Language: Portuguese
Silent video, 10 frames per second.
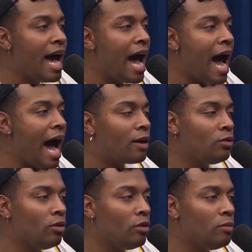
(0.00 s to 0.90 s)
a
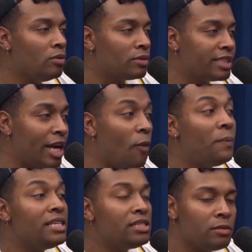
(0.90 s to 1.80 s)
Globo, que é o
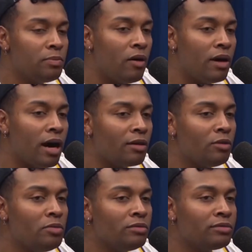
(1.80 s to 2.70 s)
principal, a
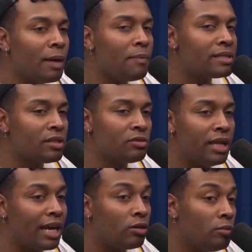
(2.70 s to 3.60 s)
Globo não tá pensando
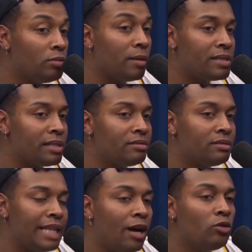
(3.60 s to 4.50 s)
nela, a Globo tá pensando
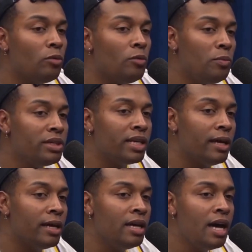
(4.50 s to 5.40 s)
na Globo. Por
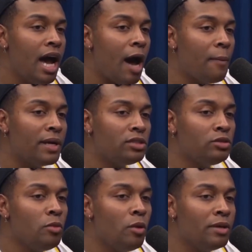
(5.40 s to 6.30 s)
quê? A partir
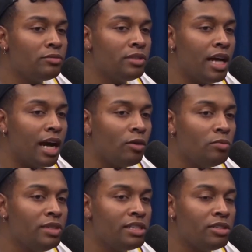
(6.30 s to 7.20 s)
do momento que a
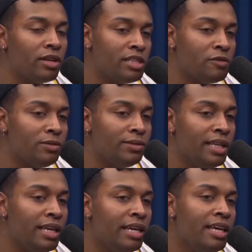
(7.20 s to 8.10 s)
Globo deixa alguém alguém se
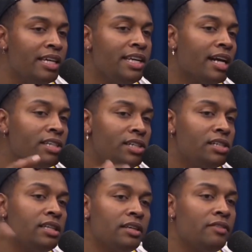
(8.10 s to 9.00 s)
fuder, que
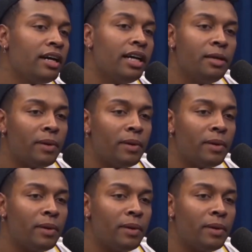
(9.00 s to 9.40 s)
artista que vai querer pra,